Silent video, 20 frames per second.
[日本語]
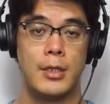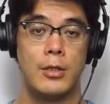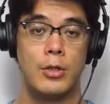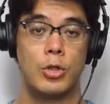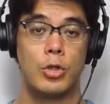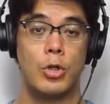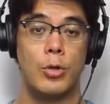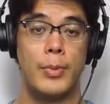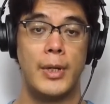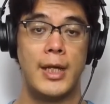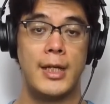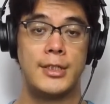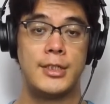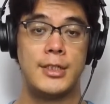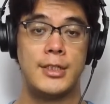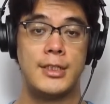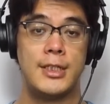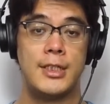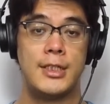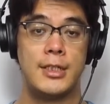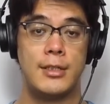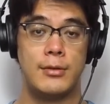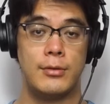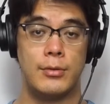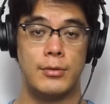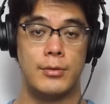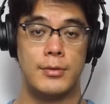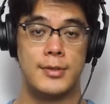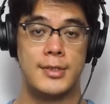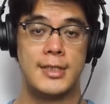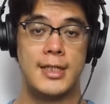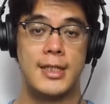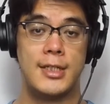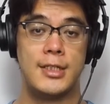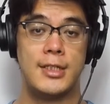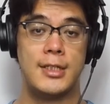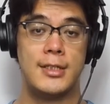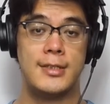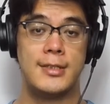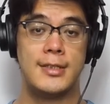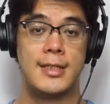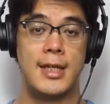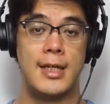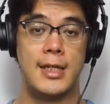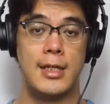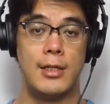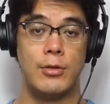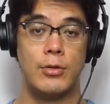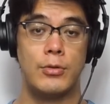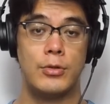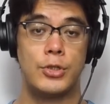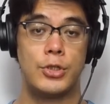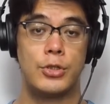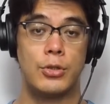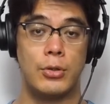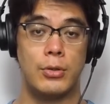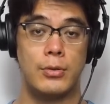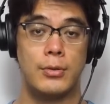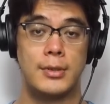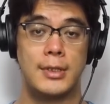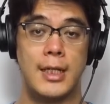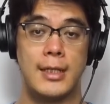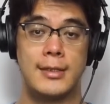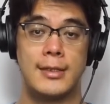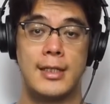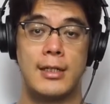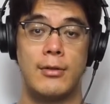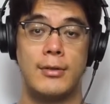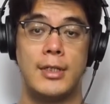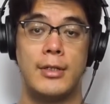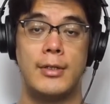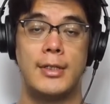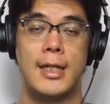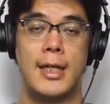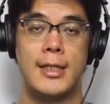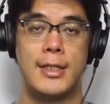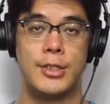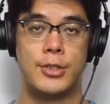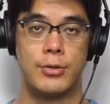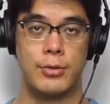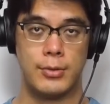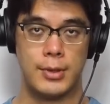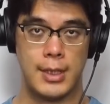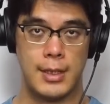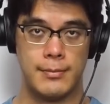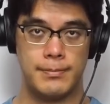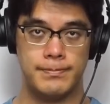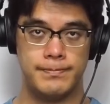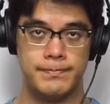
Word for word: 小林自身の精神繊維の書だったのではないでしょうか。